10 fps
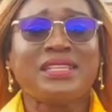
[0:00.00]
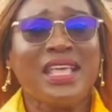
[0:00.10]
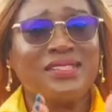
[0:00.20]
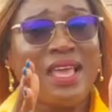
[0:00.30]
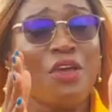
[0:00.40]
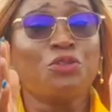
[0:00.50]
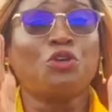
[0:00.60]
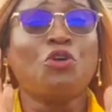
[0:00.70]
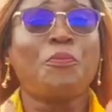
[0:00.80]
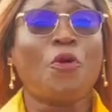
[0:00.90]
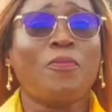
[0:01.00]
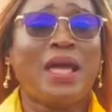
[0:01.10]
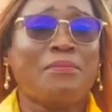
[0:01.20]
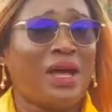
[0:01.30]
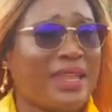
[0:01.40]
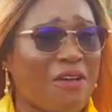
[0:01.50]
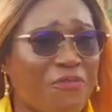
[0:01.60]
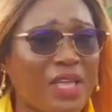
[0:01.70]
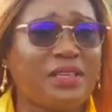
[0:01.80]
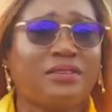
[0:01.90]
Et ça, c'est un de nos problèmes en
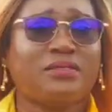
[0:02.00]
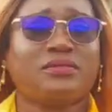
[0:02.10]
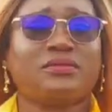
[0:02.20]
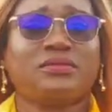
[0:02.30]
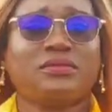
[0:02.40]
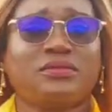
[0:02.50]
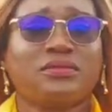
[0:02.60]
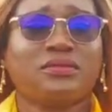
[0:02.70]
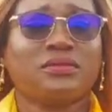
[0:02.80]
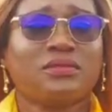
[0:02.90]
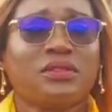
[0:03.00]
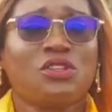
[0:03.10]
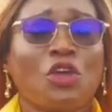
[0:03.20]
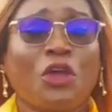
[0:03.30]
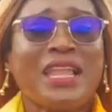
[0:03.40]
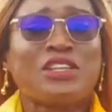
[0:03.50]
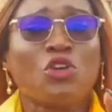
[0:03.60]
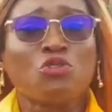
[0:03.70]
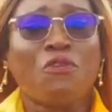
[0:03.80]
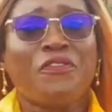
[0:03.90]
Afrique. Ce que
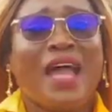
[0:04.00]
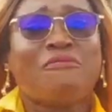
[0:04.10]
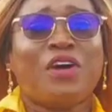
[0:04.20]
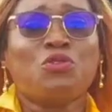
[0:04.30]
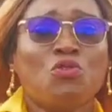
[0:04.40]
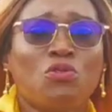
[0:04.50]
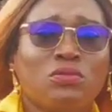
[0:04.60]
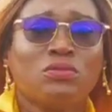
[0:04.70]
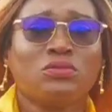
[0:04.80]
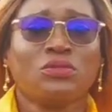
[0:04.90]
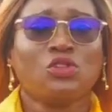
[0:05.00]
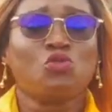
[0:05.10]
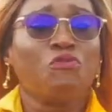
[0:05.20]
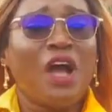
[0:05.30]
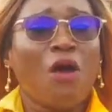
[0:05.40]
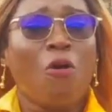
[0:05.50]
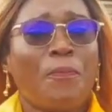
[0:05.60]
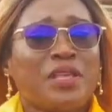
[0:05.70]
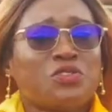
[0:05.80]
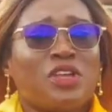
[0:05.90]
les autres ont fait avant nous, souvent,
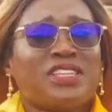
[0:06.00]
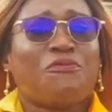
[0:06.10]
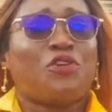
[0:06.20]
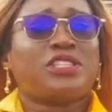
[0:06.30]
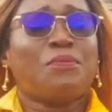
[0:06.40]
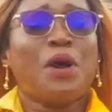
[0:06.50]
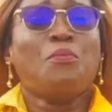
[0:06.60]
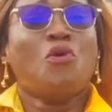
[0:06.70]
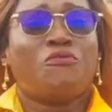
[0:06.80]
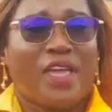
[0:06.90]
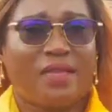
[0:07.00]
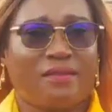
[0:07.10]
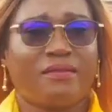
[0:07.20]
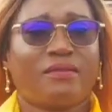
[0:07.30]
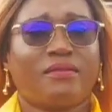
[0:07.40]
on pense que c'est forcément mauvais.